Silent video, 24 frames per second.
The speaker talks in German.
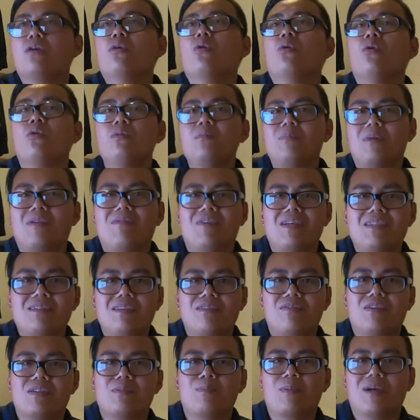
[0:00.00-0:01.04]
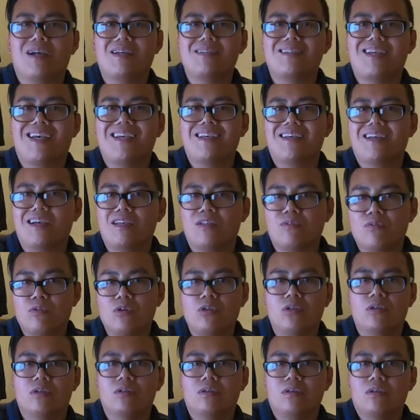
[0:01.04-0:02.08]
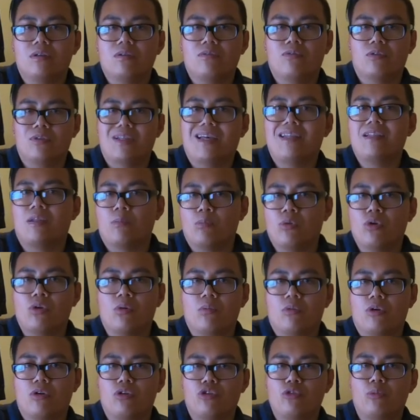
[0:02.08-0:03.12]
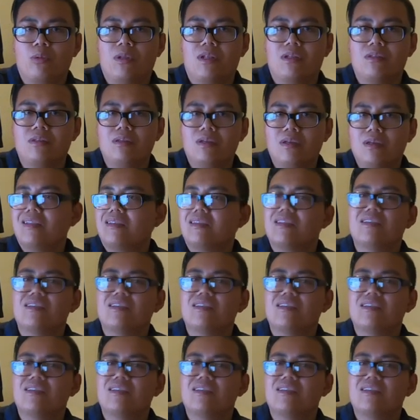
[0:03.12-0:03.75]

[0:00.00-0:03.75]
Und man weiß nicht, was bereits eingereicht wurde von anderen Pokémon Go-Spielern.